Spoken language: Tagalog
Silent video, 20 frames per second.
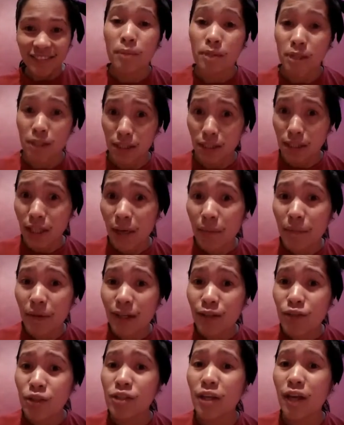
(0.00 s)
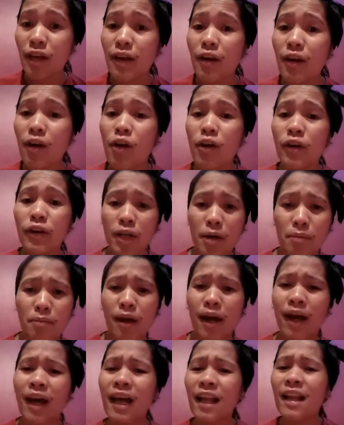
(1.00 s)
Masasabi ko sa'yo na
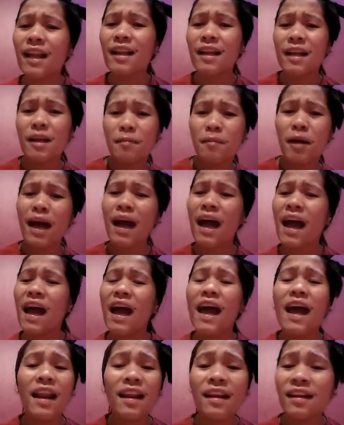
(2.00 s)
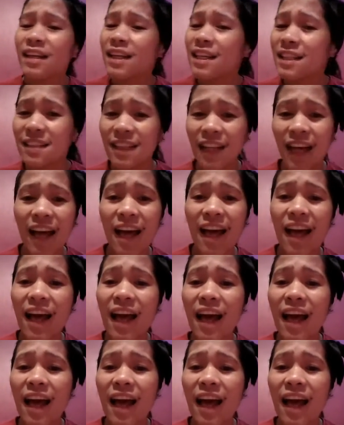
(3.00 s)
mahal na mahal kita